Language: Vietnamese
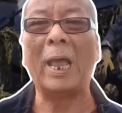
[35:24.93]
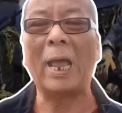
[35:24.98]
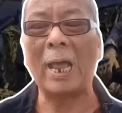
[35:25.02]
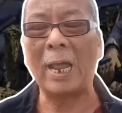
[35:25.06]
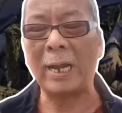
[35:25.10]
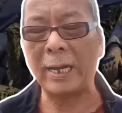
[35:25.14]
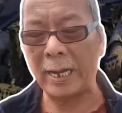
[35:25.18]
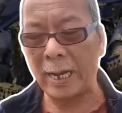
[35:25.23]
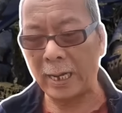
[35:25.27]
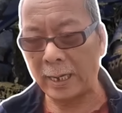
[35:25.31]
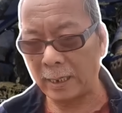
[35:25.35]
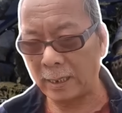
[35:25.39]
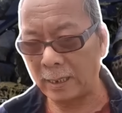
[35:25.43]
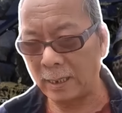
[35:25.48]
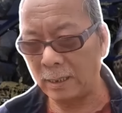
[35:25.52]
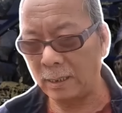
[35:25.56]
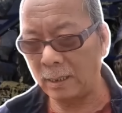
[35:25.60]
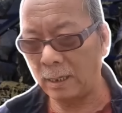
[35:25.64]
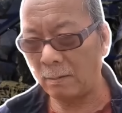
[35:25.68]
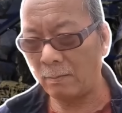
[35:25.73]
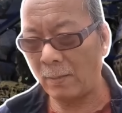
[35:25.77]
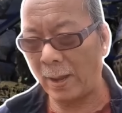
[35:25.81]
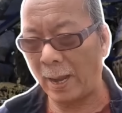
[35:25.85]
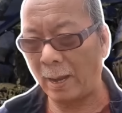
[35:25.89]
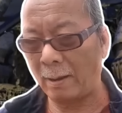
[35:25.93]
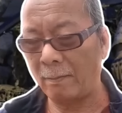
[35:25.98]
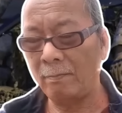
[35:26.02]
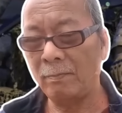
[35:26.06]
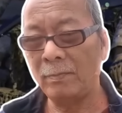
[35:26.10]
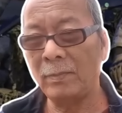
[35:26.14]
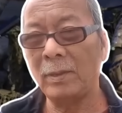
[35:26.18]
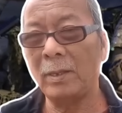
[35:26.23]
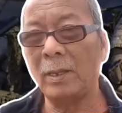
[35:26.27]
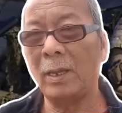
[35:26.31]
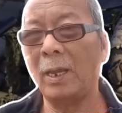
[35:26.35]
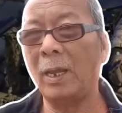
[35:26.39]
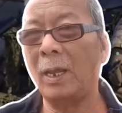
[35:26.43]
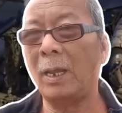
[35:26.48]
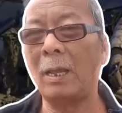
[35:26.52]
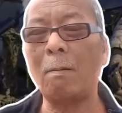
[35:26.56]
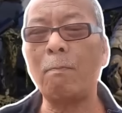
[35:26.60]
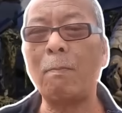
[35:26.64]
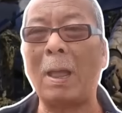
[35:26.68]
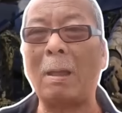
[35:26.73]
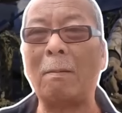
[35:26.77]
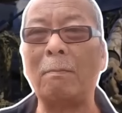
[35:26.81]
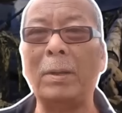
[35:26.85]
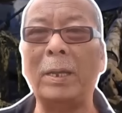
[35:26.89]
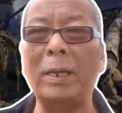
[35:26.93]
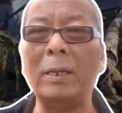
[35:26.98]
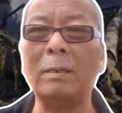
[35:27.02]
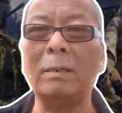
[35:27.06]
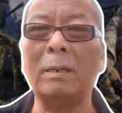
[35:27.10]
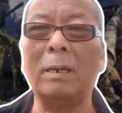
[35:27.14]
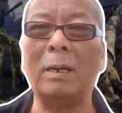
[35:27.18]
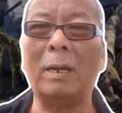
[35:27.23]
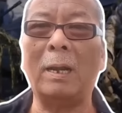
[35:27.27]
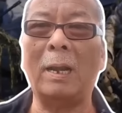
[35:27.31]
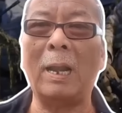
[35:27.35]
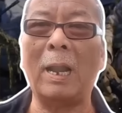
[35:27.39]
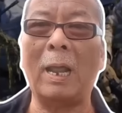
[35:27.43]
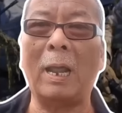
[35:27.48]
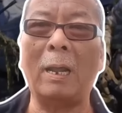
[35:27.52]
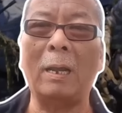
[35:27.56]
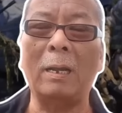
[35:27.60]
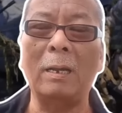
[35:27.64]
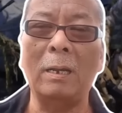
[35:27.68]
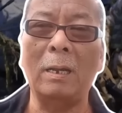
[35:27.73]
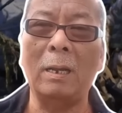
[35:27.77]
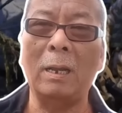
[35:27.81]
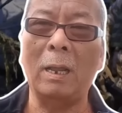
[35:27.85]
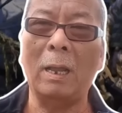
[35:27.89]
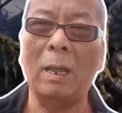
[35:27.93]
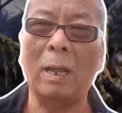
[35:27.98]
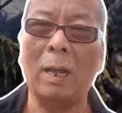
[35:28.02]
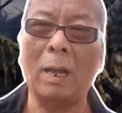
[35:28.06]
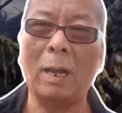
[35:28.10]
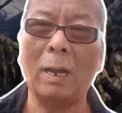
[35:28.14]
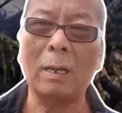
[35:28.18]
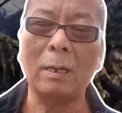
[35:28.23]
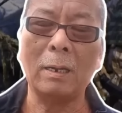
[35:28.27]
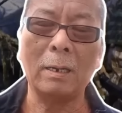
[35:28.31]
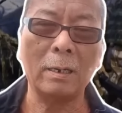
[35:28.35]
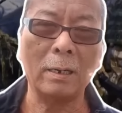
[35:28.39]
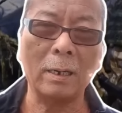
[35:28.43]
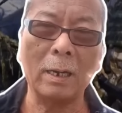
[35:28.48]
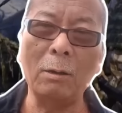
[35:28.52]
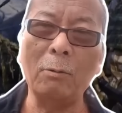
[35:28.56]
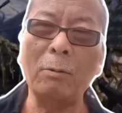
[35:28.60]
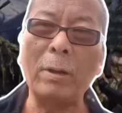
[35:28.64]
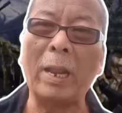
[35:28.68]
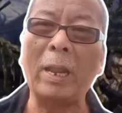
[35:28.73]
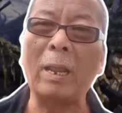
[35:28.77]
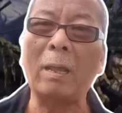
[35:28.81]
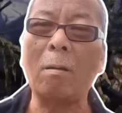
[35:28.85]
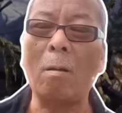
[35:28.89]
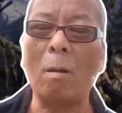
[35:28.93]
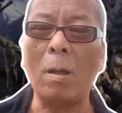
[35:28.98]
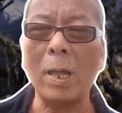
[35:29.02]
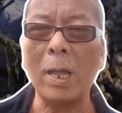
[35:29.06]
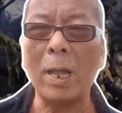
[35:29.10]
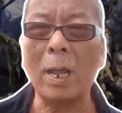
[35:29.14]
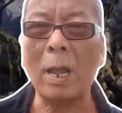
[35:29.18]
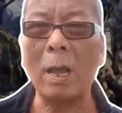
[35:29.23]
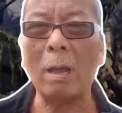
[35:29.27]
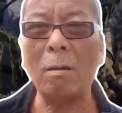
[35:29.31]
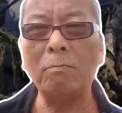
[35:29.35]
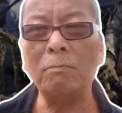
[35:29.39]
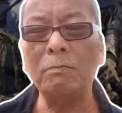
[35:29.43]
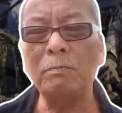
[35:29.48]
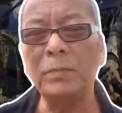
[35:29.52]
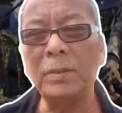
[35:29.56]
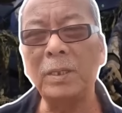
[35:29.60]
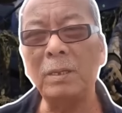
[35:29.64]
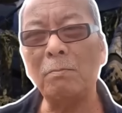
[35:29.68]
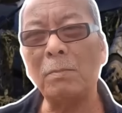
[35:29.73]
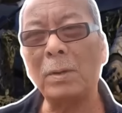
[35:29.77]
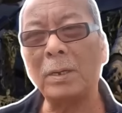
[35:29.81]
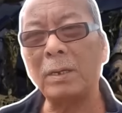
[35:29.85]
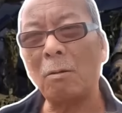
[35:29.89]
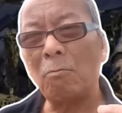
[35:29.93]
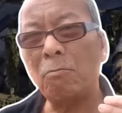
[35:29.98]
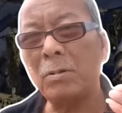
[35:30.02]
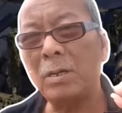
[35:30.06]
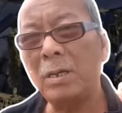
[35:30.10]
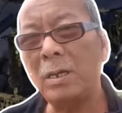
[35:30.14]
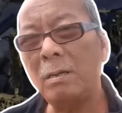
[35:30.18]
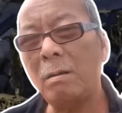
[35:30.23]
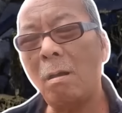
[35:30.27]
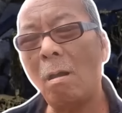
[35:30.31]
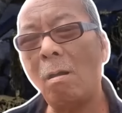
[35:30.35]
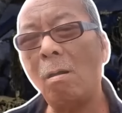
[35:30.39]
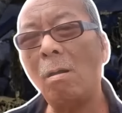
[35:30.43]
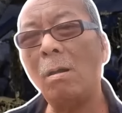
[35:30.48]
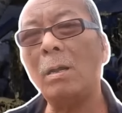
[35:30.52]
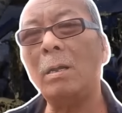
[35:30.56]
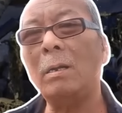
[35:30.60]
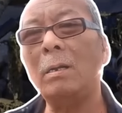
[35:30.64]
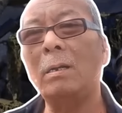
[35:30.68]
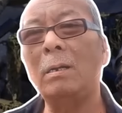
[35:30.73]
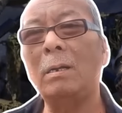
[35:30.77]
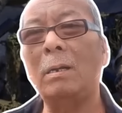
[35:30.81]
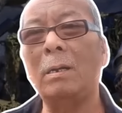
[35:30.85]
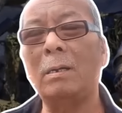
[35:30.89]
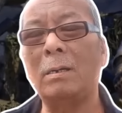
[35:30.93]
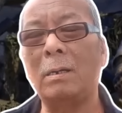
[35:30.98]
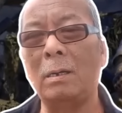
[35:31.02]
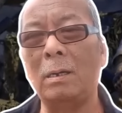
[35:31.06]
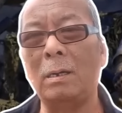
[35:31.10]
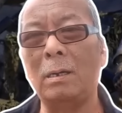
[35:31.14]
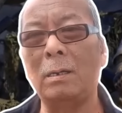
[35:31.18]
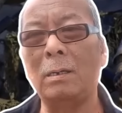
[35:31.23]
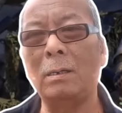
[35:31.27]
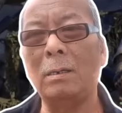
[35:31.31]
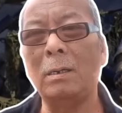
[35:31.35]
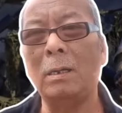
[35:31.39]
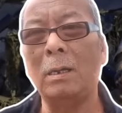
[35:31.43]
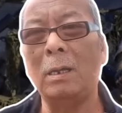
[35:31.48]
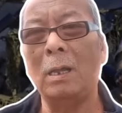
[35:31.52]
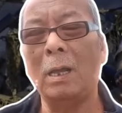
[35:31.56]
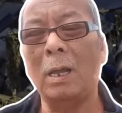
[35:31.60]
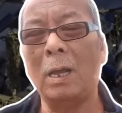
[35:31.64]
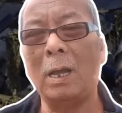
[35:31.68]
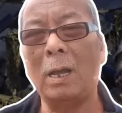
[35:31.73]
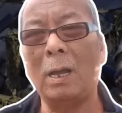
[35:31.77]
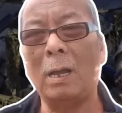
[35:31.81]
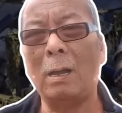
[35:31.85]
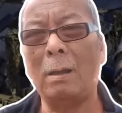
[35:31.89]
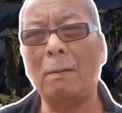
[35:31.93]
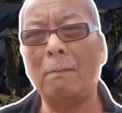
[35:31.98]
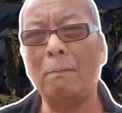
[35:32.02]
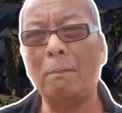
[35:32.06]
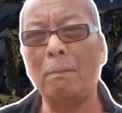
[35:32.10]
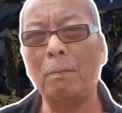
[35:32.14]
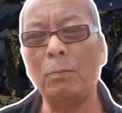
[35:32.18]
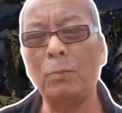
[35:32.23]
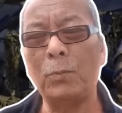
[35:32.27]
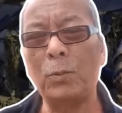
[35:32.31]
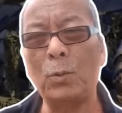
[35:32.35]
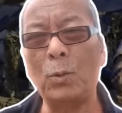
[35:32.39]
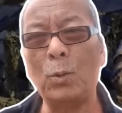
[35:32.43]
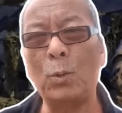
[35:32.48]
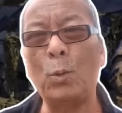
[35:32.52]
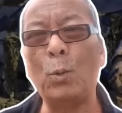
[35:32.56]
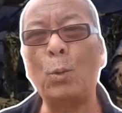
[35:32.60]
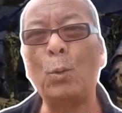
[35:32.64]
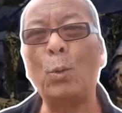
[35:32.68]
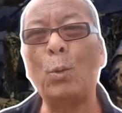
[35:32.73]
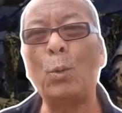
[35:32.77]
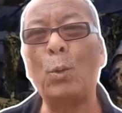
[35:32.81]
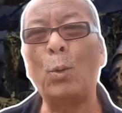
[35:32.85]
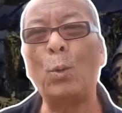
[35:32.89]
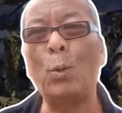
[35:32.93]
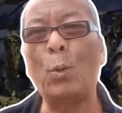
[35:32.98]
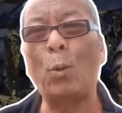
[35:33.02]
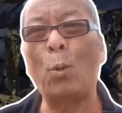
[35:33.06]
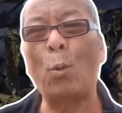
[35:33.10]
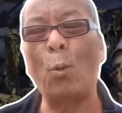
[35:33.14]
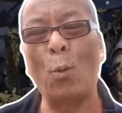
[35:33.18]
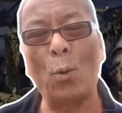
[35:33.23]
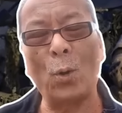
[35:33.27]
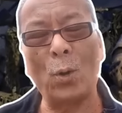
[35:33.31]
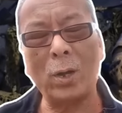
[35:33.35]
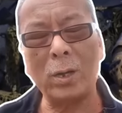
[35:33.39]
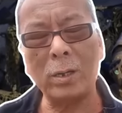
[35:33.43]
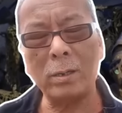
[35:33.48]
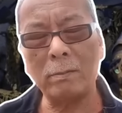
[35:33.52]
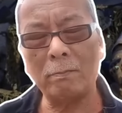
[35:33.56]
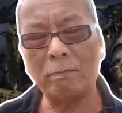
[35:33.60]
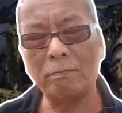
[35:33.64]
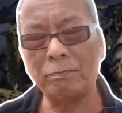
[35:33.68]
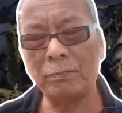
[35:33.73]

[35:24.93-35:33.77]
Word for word: Aden à, kính thưa bạn thì các bạn biết là à, điều này có hay không nhưng mà trong khi đó lực lượng à, của